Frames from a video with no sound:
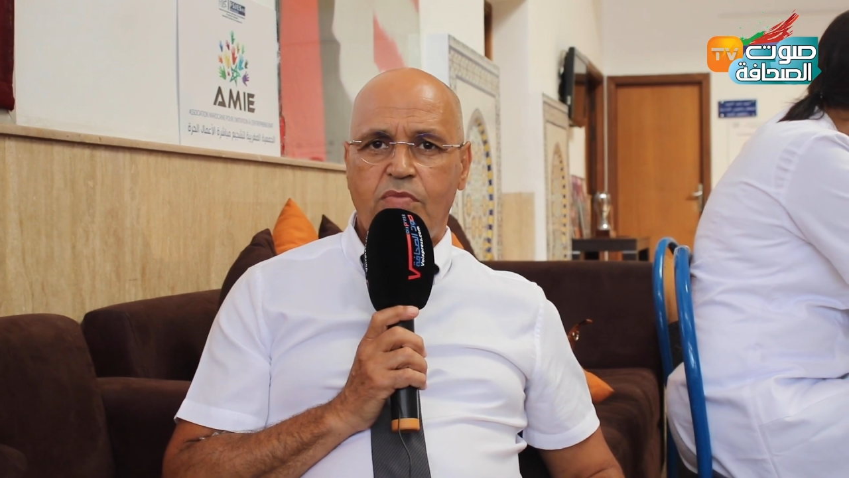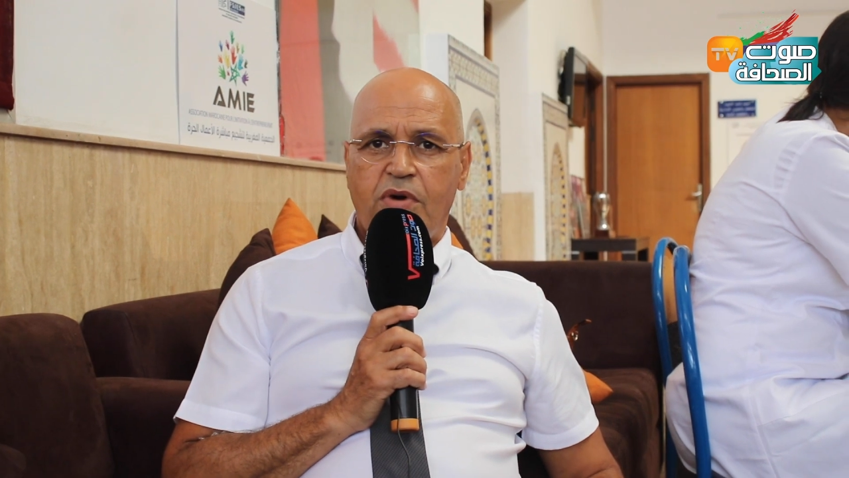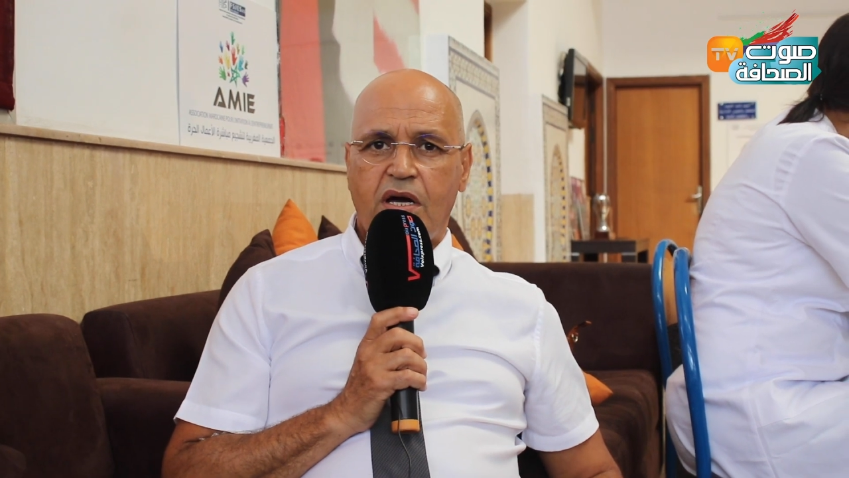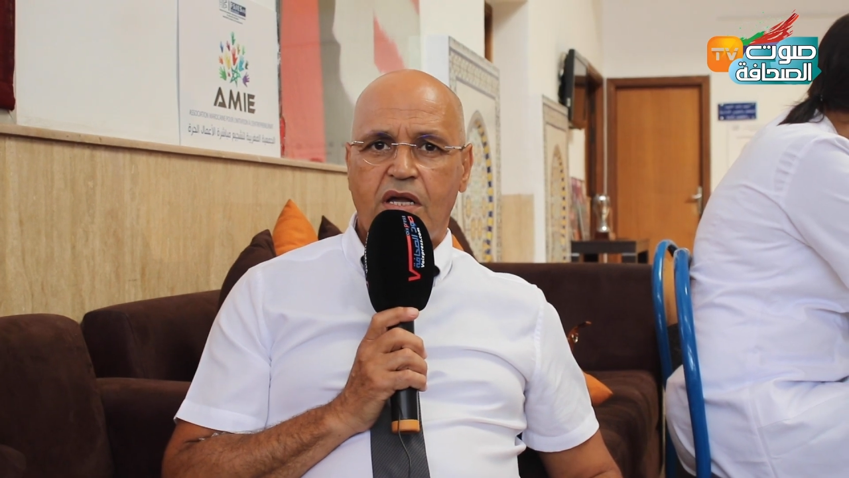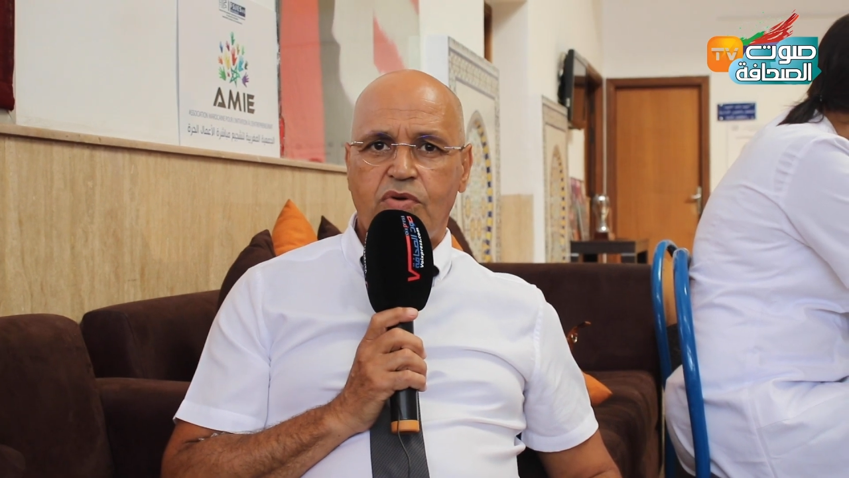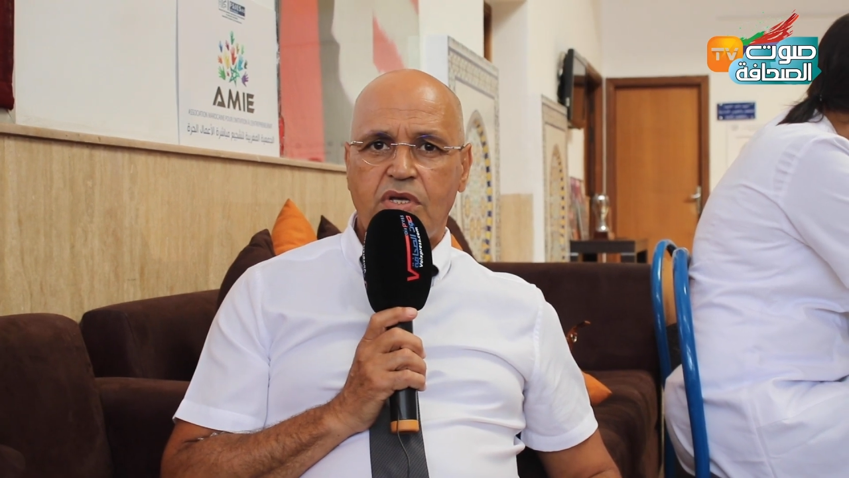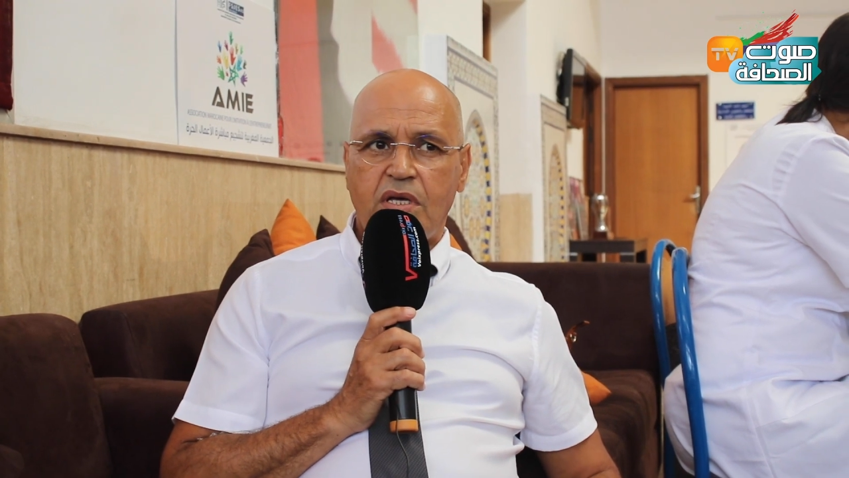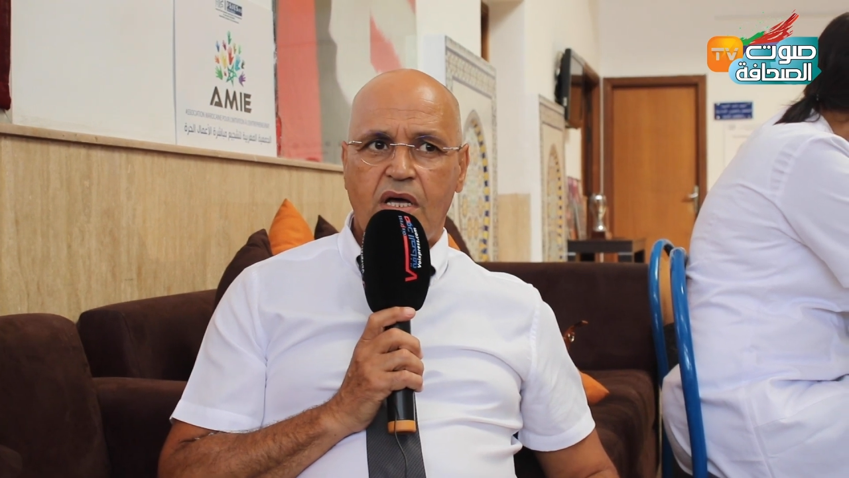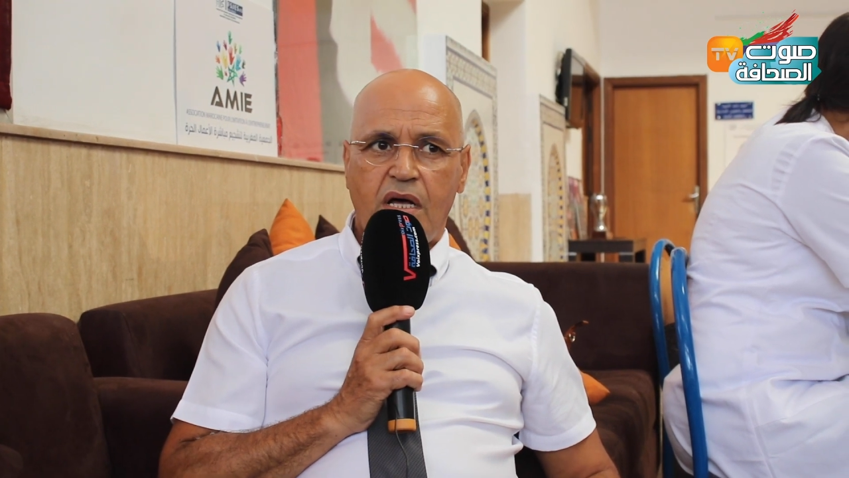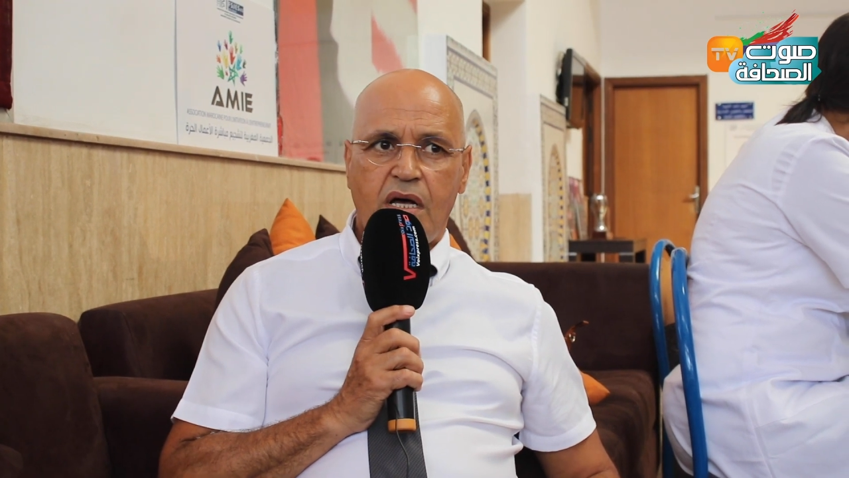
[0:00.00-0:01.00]

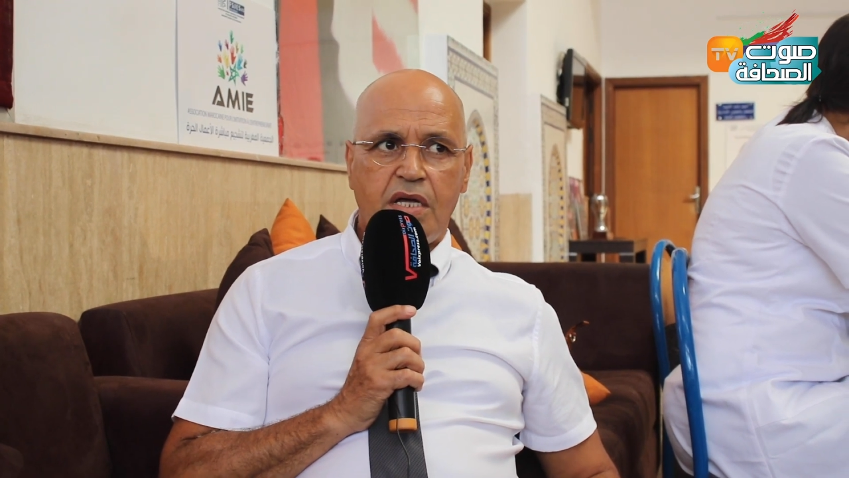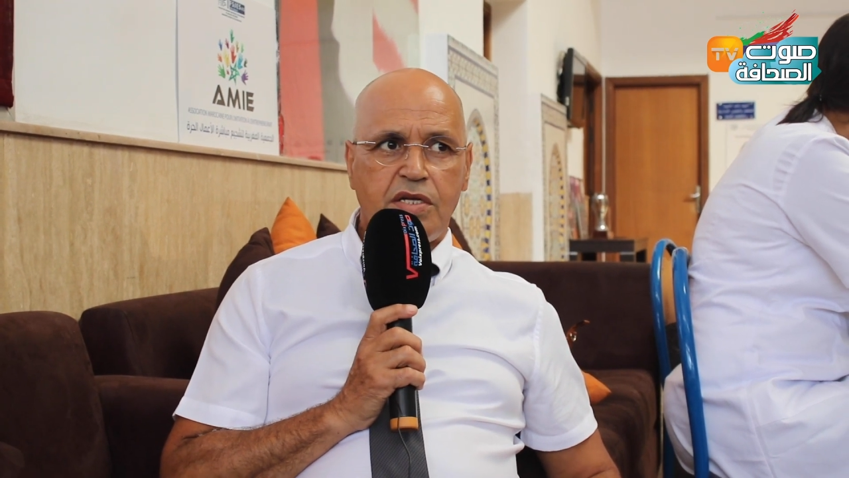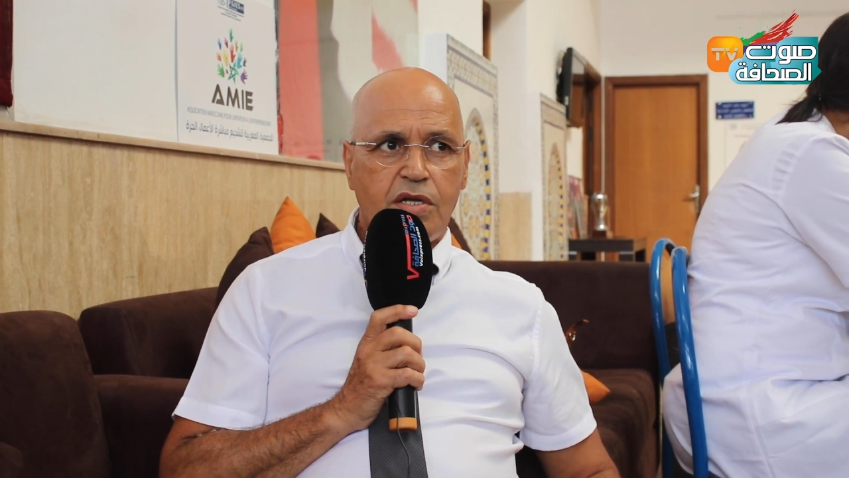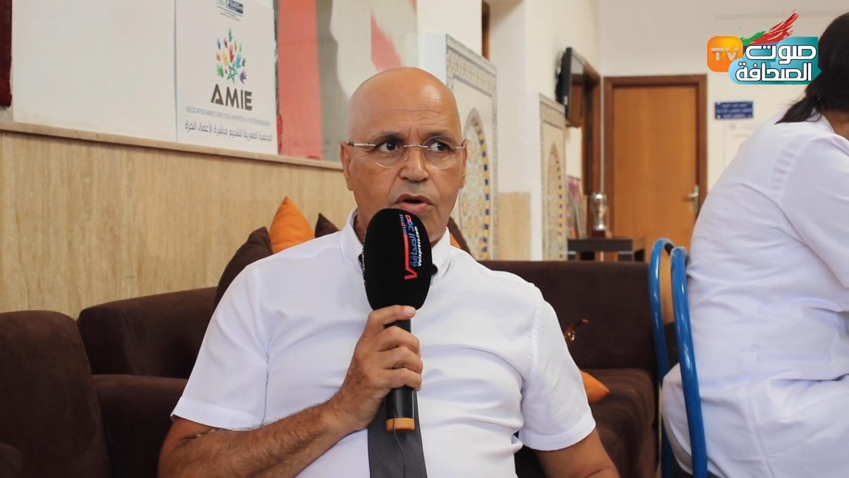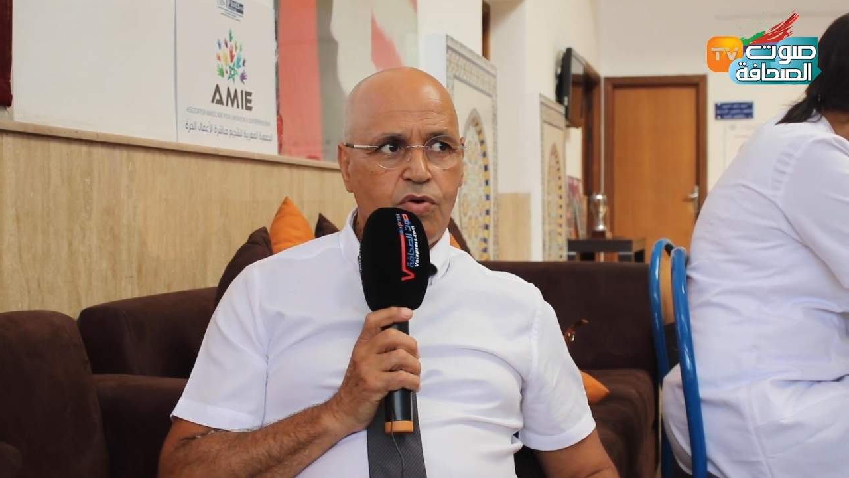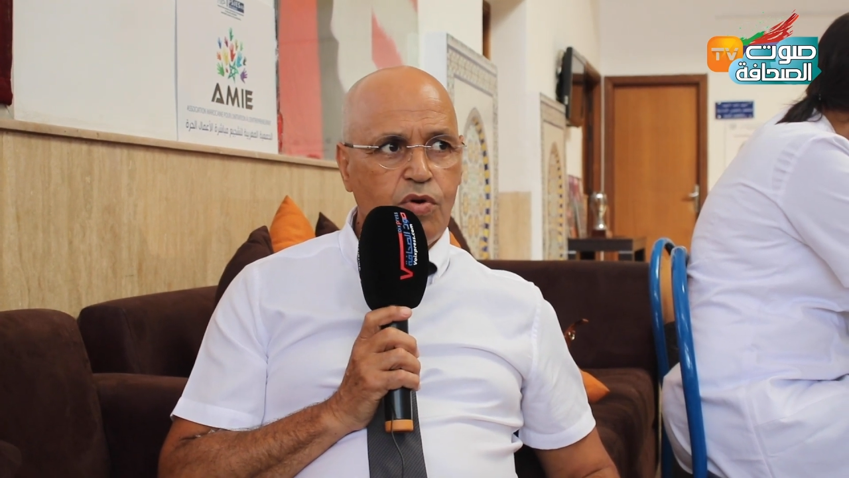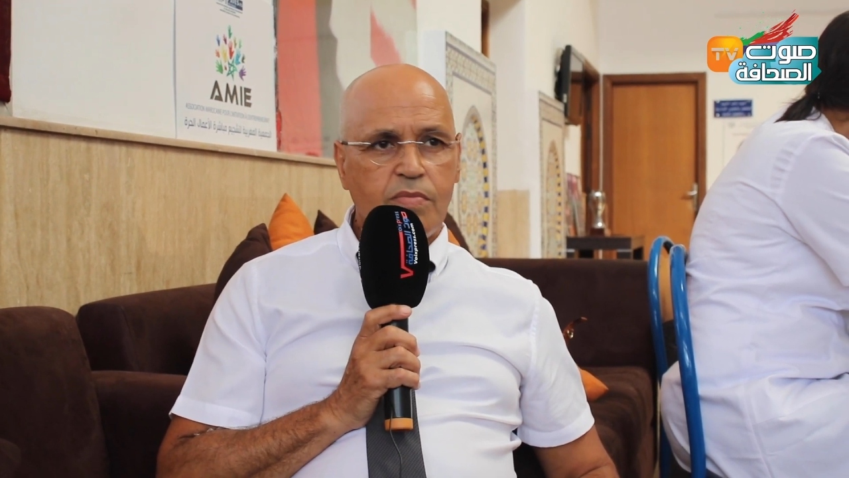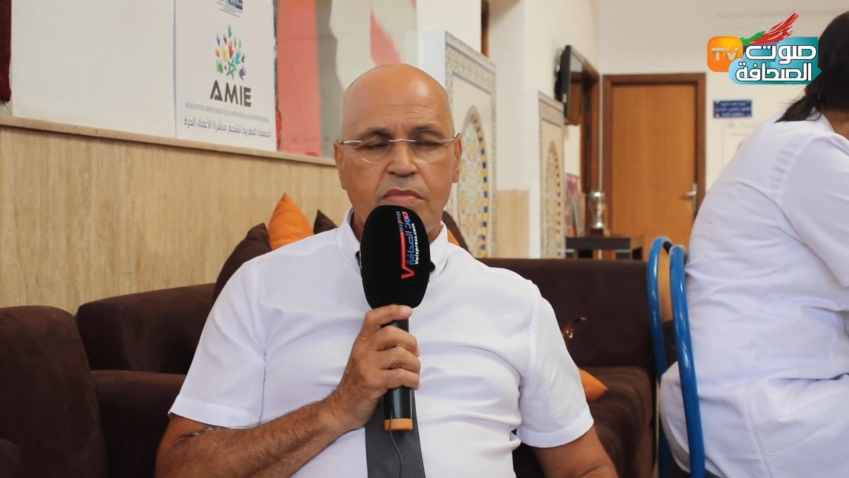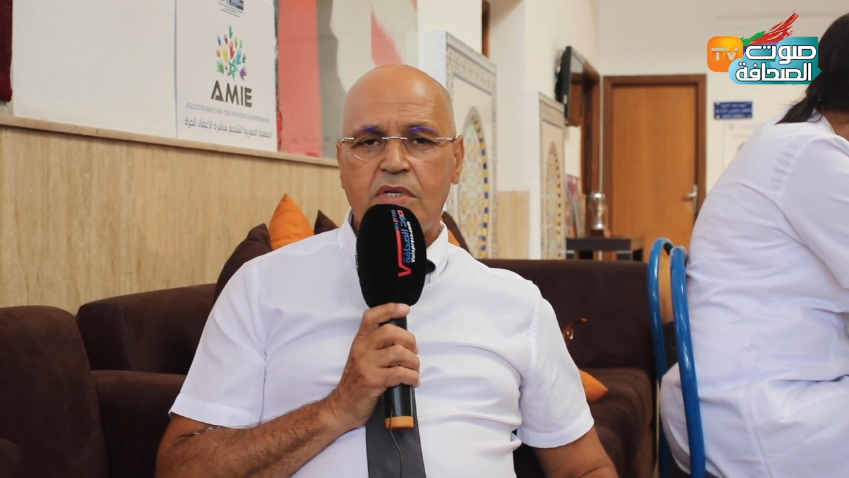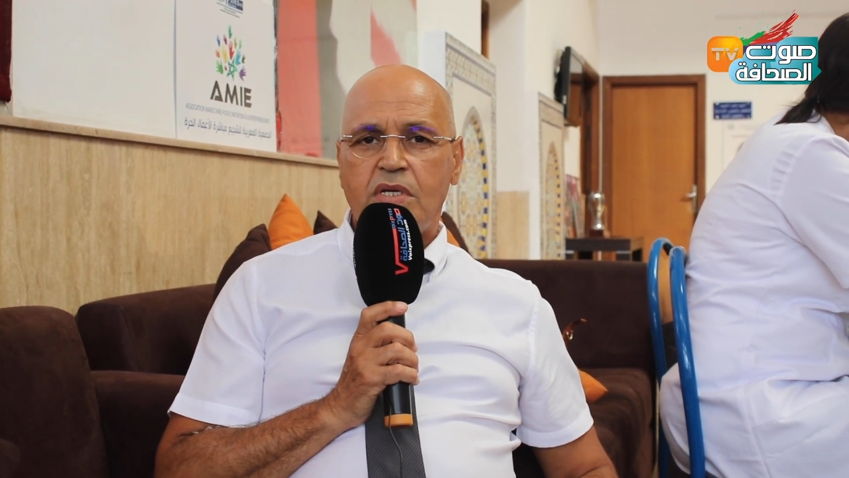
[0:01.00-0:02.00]
البكالوريا انهم